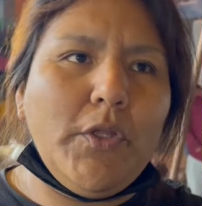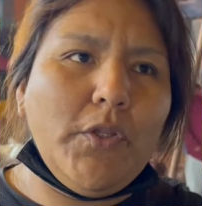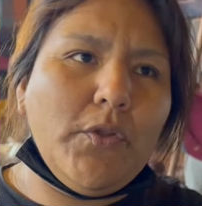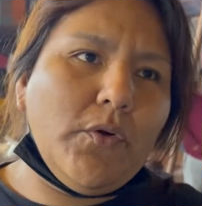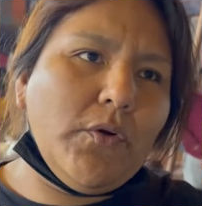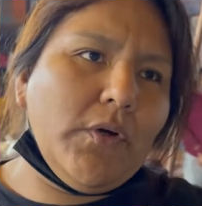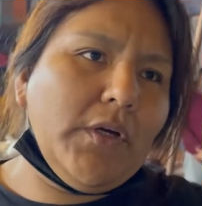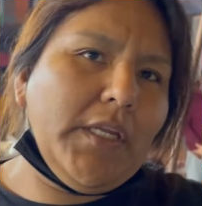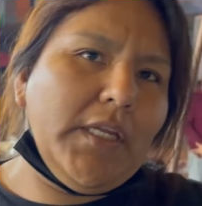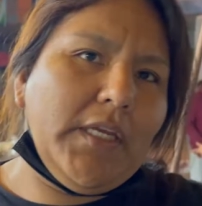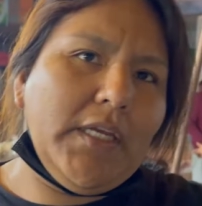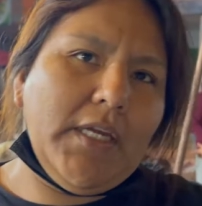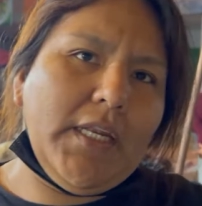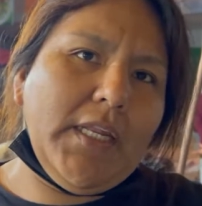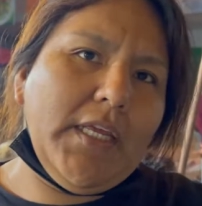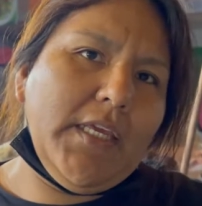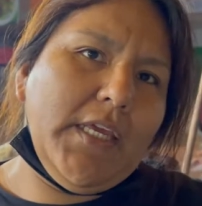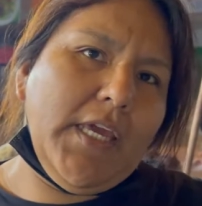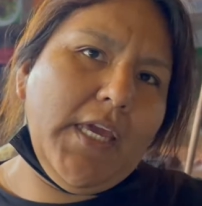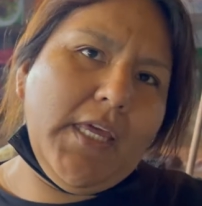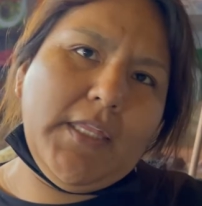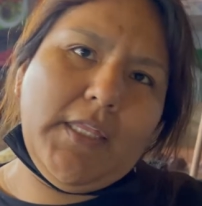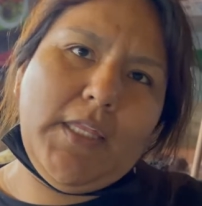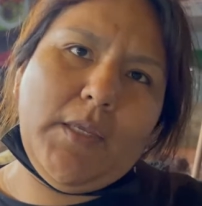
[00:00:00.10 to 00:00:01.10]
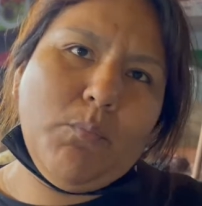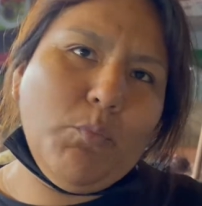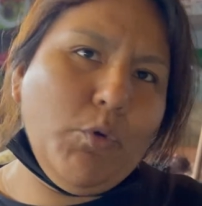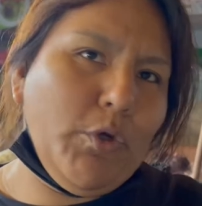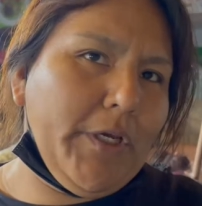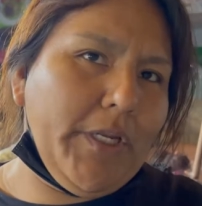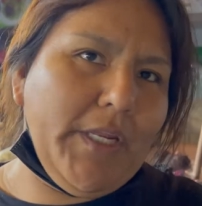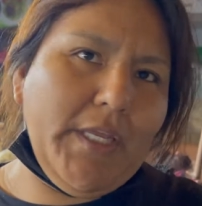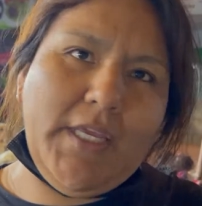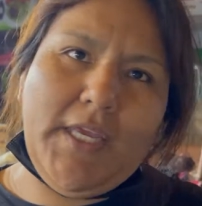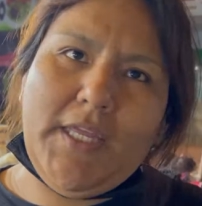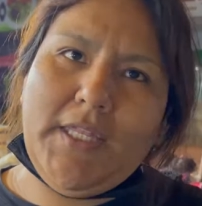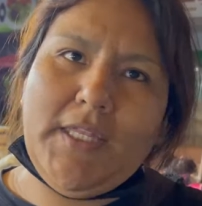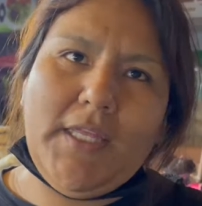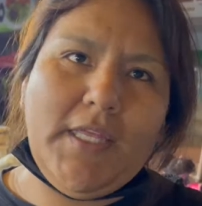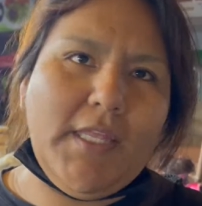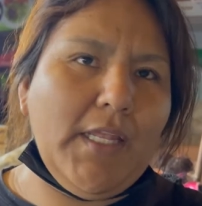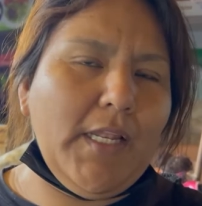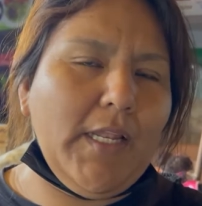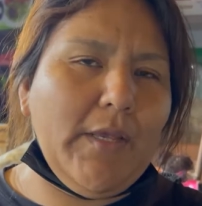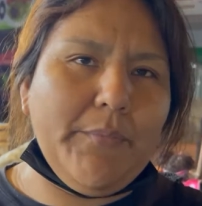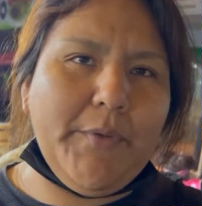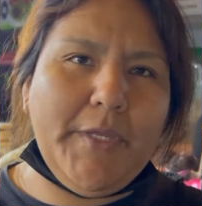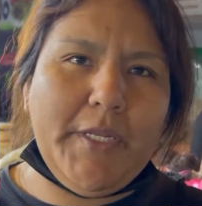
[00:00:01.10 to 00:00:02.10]
creyentes, muy creyentes
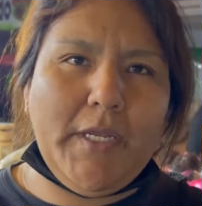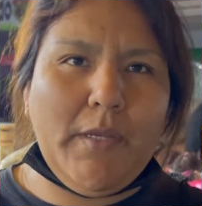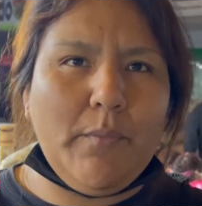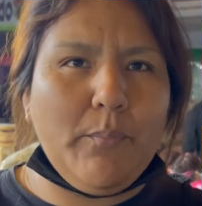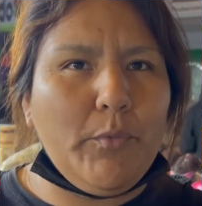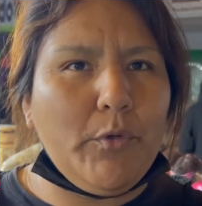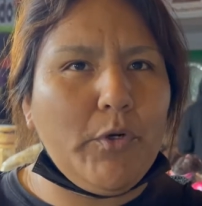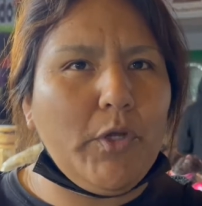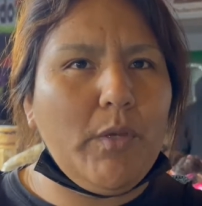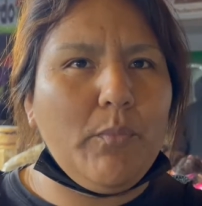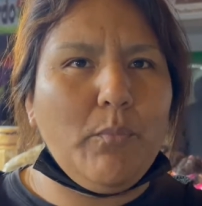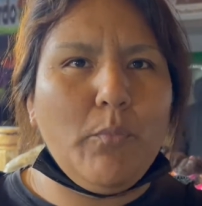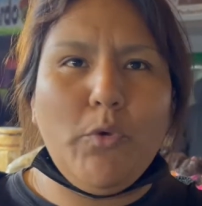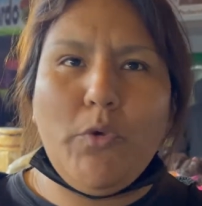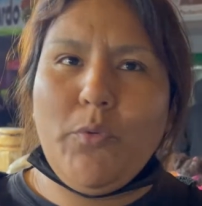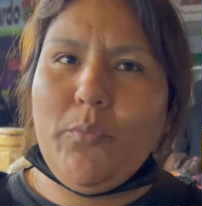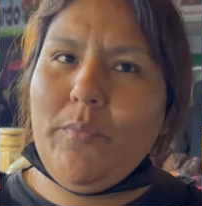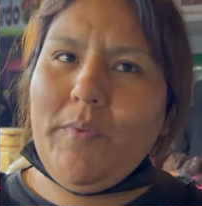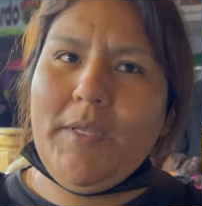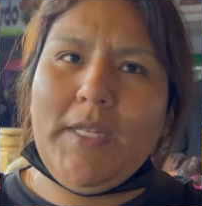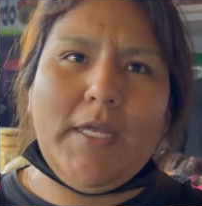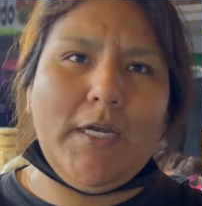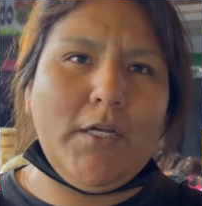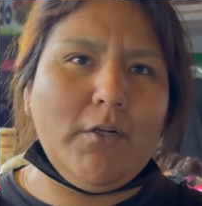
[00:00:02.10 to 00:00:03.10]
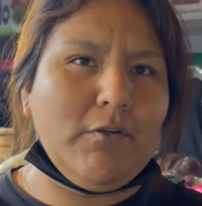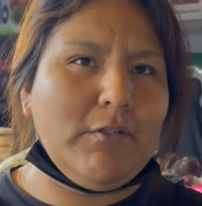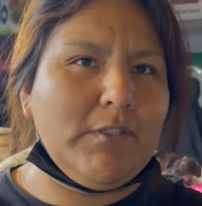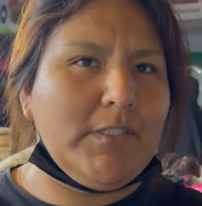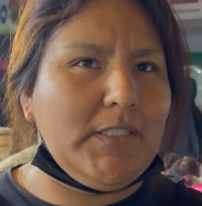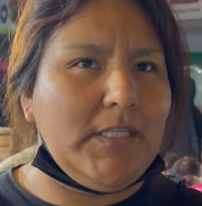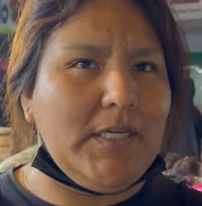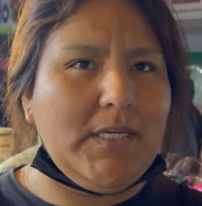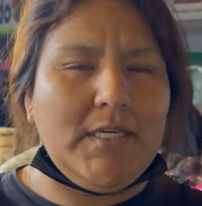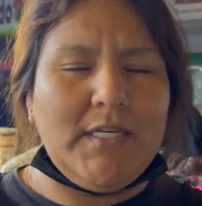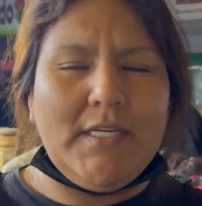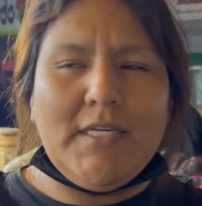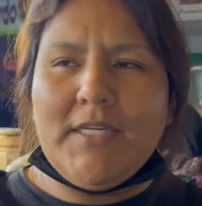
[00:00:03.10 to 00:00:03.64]
de la Virgen porque es muy milagrosa,